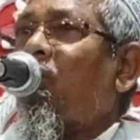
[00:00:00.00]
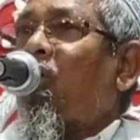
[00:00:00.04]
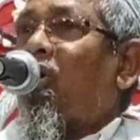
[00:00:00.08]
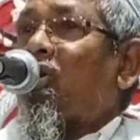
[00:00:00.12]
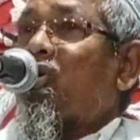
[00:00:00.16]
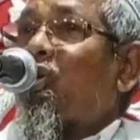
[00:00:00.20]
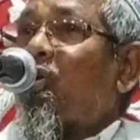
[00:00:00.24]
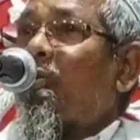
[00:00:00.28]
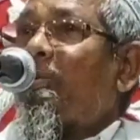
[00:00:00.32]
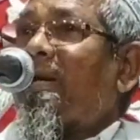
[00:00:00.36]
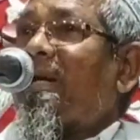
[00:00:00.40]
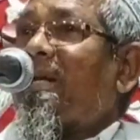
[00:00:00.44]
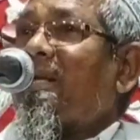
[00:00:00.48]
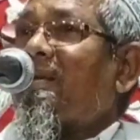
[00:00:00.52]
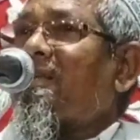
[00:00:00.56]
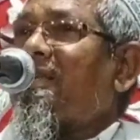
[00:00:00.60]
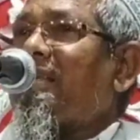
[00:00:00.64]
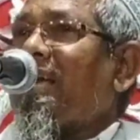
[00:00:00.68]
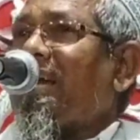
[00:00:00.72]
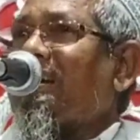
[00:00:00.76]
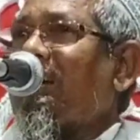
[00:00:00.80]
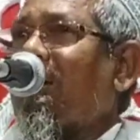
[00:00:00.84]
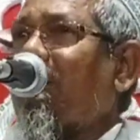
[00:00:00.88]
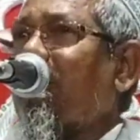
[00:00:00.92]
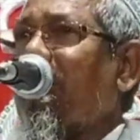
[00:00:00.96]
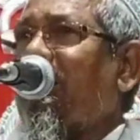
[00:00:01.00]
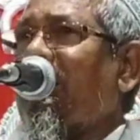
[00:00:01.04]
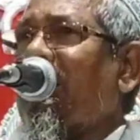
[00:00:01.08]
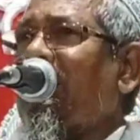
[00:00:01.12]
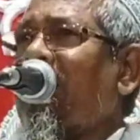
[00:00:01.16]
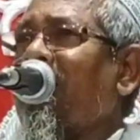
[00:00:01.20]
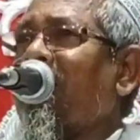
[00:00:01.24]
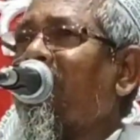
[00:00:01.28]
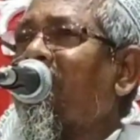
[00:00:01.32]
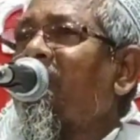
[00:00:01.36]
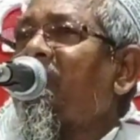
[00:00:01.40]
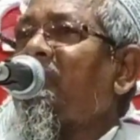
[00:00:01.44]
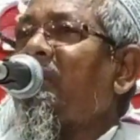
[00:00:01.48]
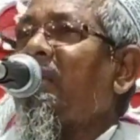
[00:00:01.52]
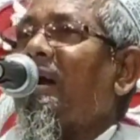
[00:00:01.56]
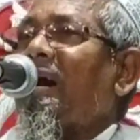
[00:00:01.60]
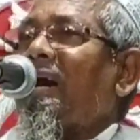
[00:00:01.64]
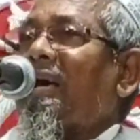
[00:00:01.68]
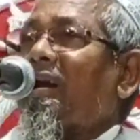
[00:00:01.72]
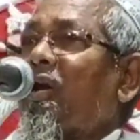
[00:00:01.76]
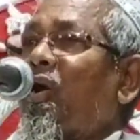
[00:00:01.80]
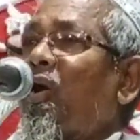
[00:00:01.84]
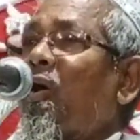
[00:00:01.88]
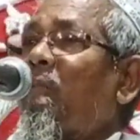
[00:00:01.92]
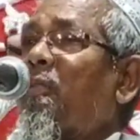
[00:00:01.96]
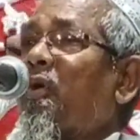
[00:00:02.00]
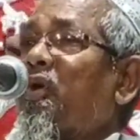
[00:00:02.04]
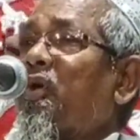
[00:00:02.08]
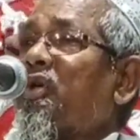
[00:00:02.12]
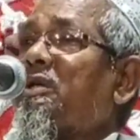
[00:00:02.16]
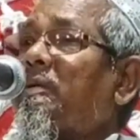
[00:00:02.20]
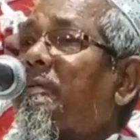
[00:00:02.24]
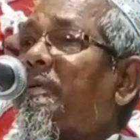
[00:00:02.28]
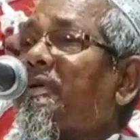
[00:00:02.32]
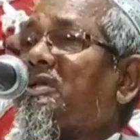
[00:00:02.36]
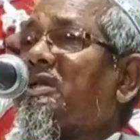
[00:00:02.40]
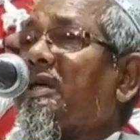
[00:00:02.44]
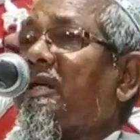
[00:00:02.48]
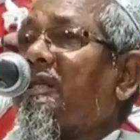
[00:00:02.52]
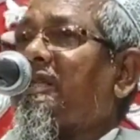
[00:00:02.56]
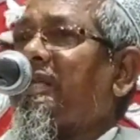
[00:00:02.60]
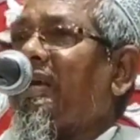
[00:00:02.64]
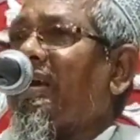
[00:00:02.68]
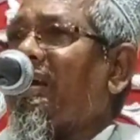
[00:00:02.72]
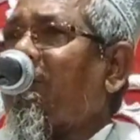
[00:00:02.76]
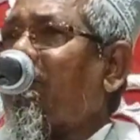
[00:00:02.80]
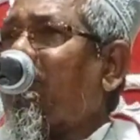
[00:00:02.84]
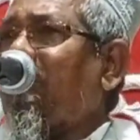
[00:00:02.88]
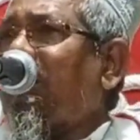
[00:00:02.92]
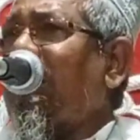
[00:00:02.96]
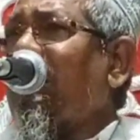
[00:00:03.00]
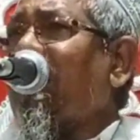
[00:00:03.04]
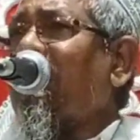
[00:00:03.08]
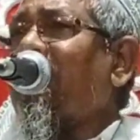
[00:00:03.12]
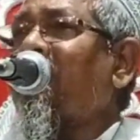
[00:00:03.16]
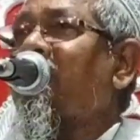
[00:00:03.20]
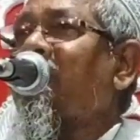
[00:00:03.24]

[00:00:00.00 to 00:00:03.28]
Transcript: অটোমেটিক দেখাবে আর এও বসে বসে দেখবে